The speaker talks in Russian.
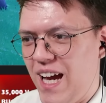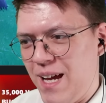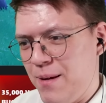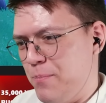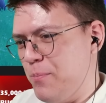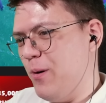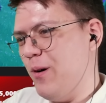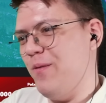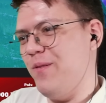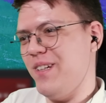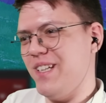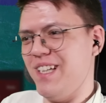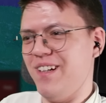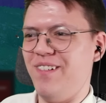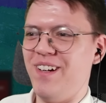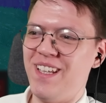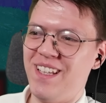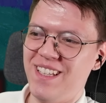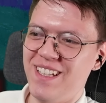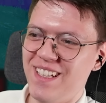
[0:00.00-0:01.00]
Ай, пофиг,
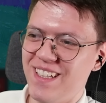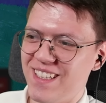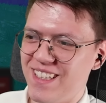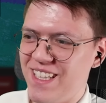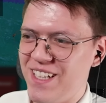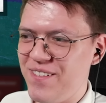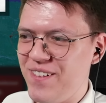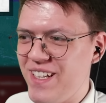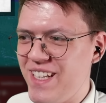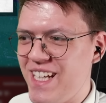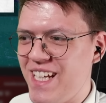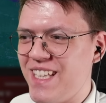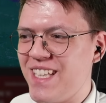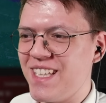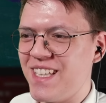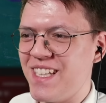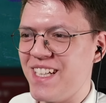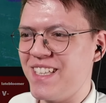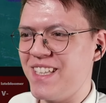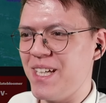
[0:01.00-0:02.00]
давай. Давай на
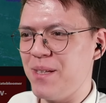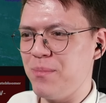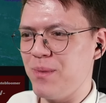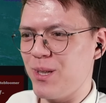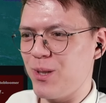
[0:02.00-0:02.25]
этот никнейм